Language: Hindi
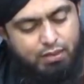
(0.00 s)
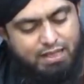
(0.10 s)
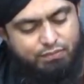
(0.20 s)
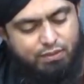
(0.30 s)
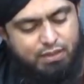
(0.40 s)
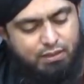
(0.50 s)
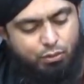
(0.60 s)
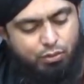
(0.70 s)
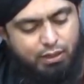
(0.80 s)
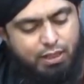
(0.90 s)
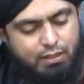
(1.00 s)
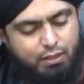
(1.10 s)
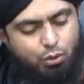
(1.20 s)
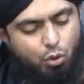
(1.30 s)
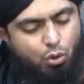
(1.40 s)
दस वसीतें उन्होंने की
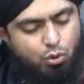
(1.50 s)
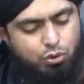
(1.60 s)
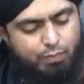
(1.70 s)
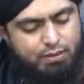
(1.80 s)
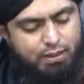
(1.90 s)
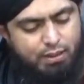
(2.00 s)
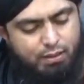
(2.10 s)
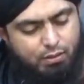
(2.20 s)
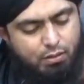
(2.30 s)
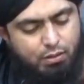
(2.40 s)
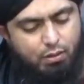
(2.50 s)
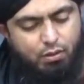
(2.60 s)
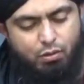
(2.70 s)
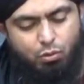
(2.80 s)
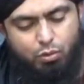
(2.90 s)
थी नौ उसमें से
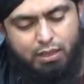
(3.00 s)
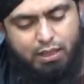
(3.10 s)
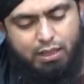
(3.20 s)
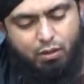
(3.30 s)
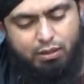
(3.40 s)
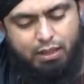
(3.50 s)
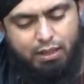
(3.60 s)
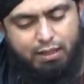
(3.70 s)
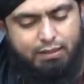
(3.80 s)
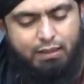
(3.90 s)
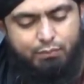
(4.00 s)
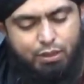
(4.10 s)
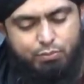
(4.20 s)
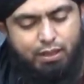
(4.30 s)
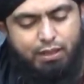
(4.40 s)
उनकी हैं और ये अल्लाह ताला ने
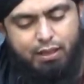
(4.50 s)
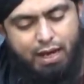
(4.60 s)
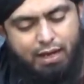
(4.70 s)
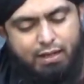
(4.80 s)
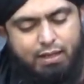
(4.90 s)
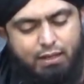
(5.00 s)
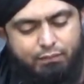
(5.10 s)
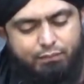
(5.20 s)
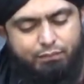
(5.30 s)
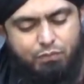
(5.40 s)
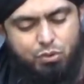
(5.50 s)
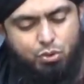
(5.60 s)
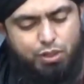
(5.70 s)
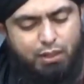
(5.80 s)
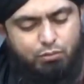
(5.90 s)
बीच में एक ऐड की
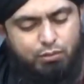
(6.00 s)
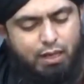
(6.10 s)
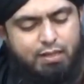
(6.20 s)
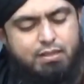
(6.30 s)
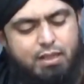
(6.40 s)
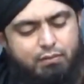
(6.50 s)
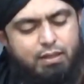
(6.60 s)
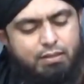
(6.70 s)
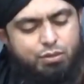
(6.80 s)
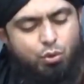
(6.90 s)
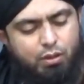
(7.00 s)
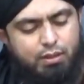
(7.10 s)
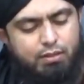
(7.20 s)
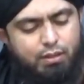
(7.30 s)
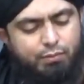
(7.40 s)
जो शायद उन्होंने आर्जी की वजह से छोड़
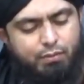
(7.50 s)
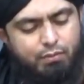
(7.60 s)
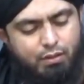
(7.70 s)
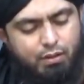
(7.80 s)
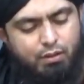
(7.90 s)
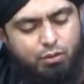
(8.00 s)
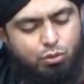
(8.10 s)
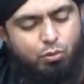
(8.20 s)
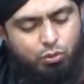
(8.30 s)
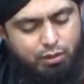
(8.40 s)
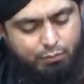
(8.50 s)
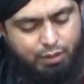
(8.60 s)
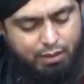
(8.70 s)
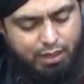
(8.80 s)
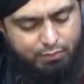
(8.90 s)
दी थी अपने क्योंकि उनके
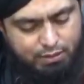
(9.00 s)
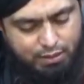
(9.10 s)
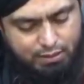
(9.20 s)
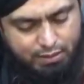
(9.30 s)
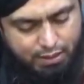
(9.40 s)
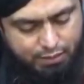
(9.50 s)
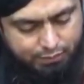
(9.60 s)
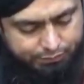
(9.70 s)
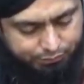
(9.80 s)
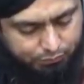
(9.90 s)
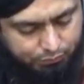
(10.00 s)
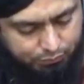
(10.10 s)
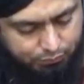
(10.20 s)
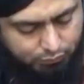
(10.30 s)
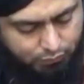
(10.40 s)
अपने बारे में थी इसलिए
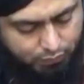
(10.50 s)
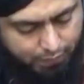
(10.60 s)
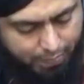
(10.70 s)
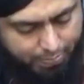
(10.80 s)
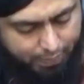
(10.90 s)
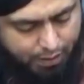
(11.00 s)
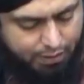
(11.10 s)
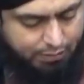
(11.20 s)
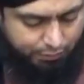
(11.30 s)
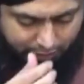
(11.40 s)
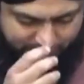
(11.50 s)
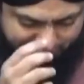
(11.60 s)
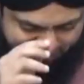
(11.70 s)
अल्लाह तला माता